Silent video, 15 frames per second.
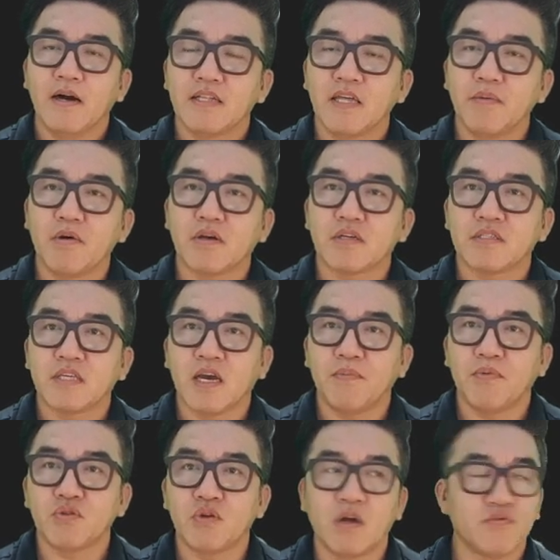새벽 제가
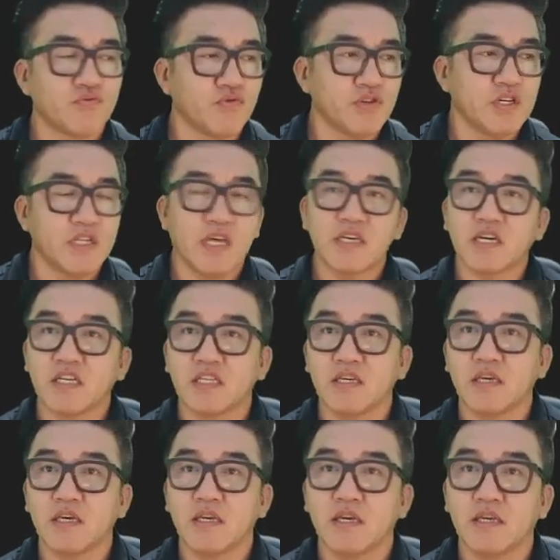보통 한 2시,
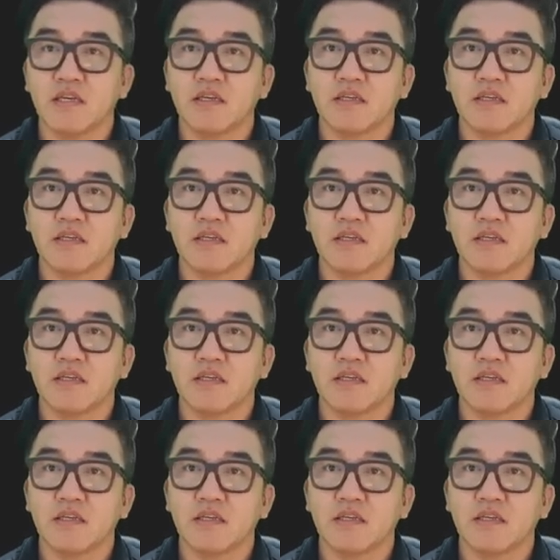3시까지